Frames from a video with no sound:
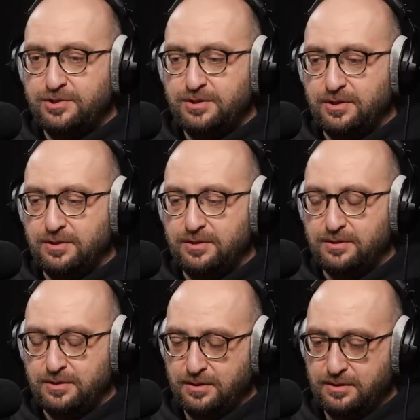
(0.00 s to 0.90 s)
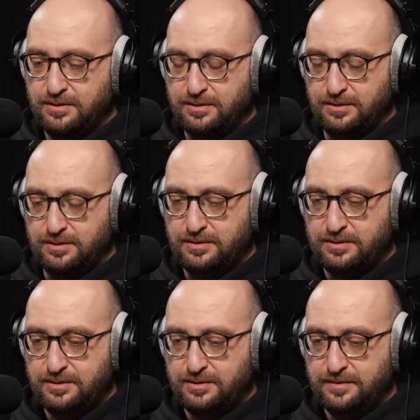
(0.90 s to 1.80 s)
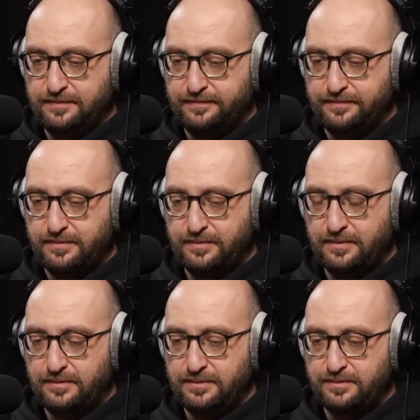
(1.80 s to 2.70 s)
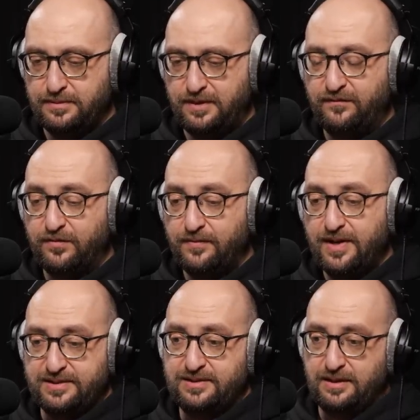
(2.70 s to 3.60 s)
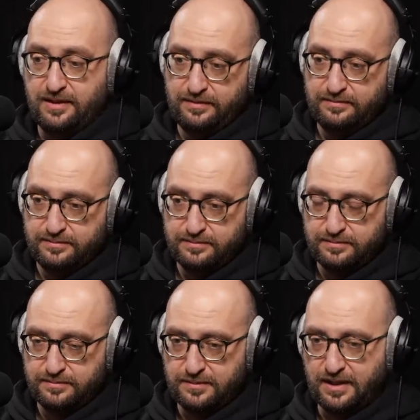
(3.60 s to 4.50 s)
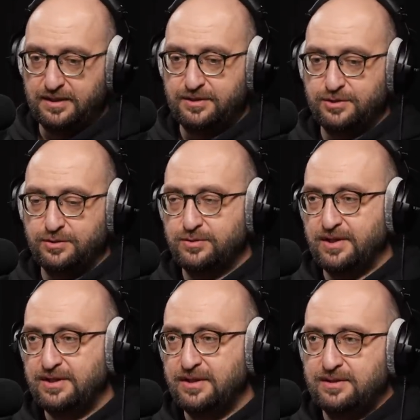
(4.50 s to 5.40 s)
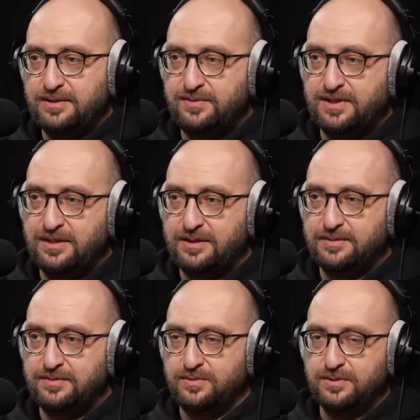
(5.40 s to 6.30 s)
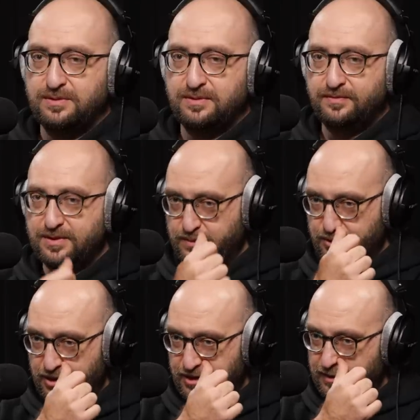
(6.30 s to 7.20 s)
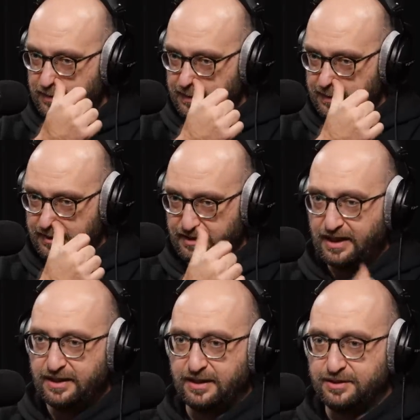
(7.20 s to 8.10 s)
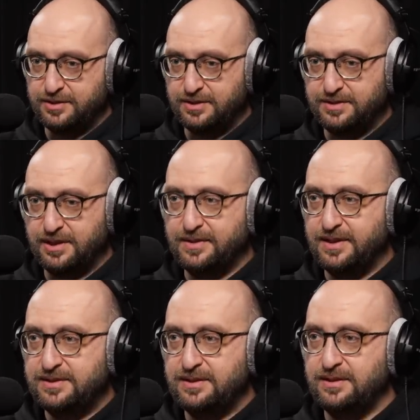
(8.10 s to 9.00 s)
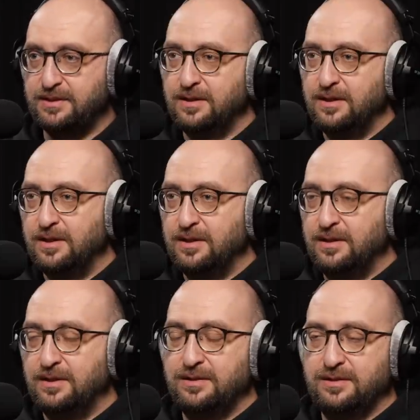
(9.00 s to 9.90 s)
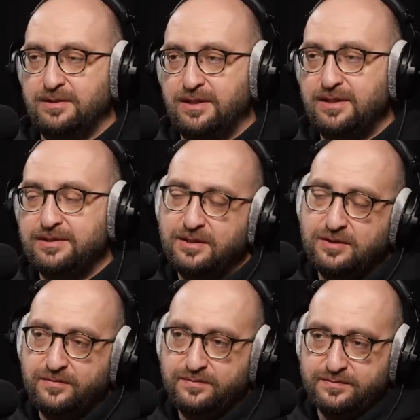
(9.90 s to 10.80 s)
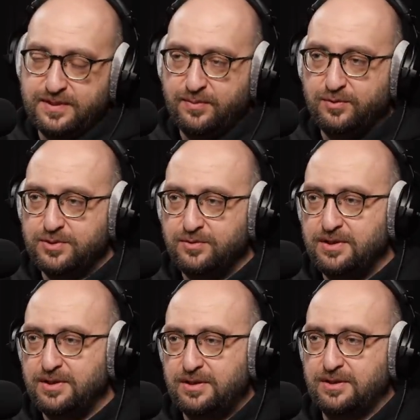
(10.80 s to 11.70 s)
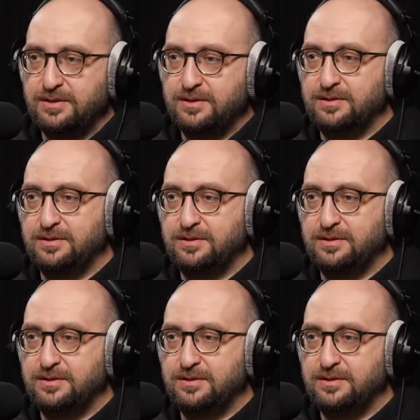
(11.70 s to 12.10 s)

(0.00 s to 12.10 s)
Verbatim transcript: chodzi o yy, informację genetyczną, która nie jest zapisana bezpośrednio w genach, czyli w sekwencji E, DNA, tylko za pomocą innych